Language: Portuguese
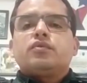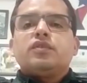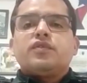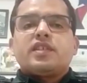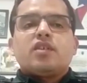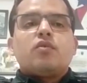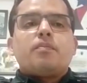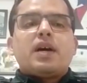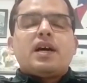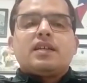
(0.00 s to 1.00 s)
Quando você
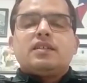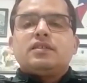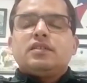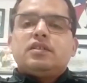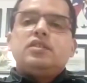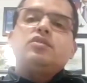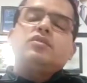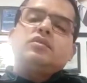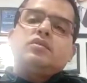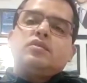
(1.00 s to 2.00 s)
compara
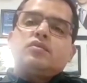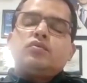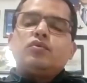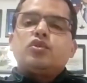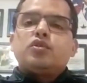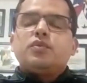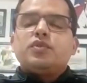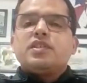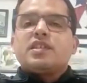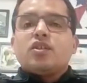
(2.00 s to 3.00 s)
em, com
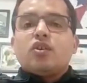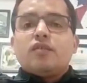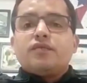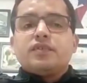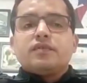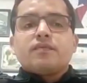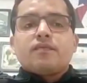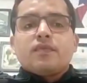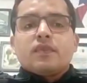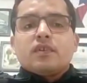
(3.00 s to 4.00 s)
2019,
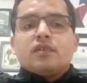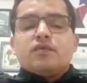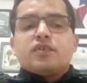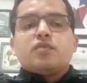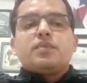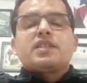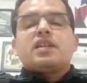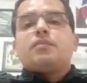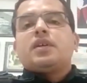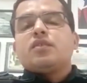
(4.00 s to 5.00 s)
você
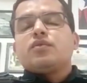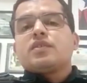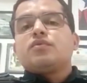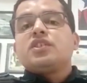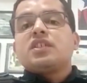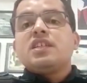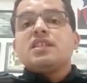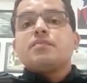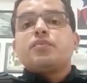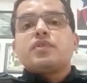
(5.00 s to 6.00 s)
observa uma redução de
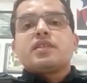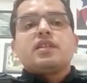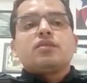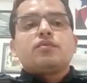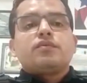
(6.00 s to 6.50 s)
15%.